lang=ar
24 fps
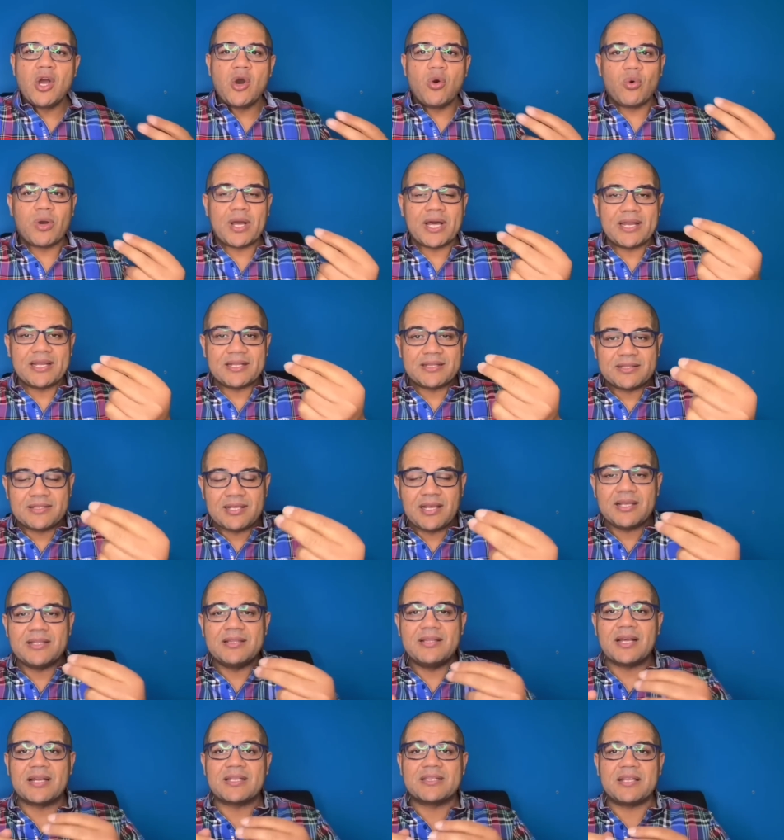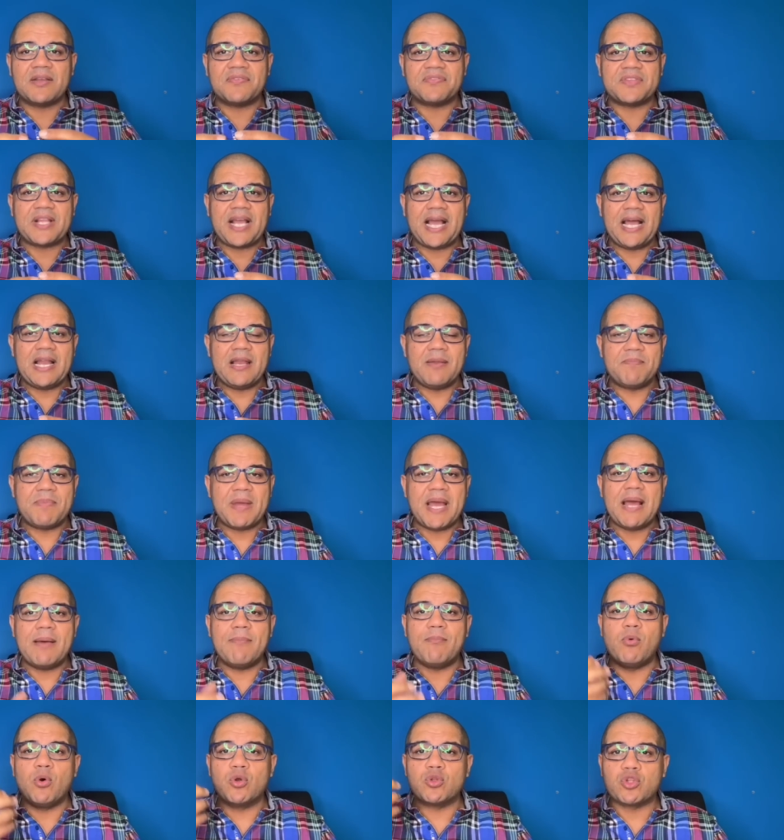وكانت تقدر تفتح
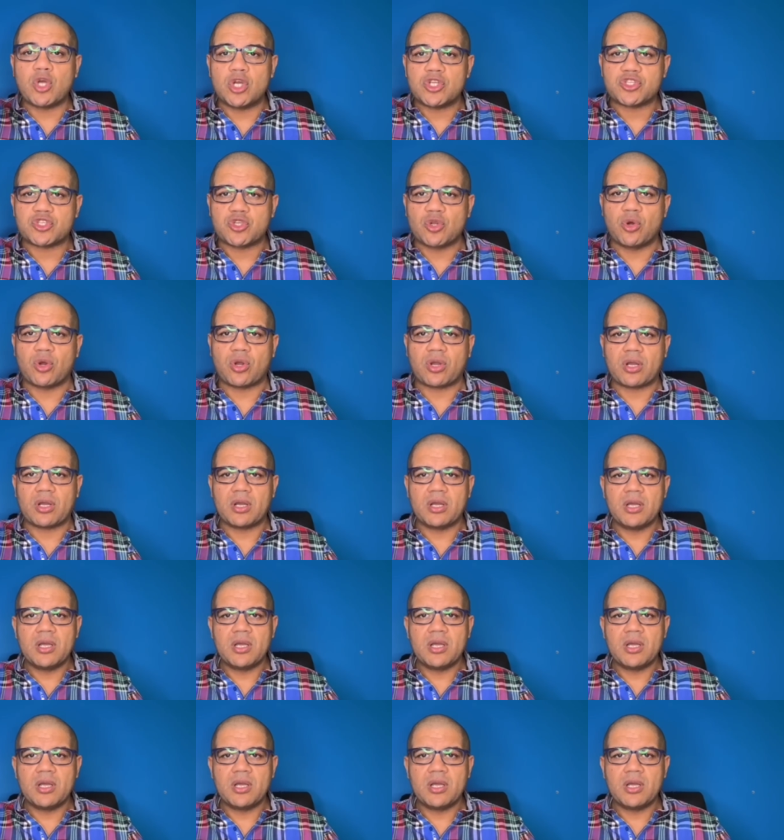الباب وتصرخ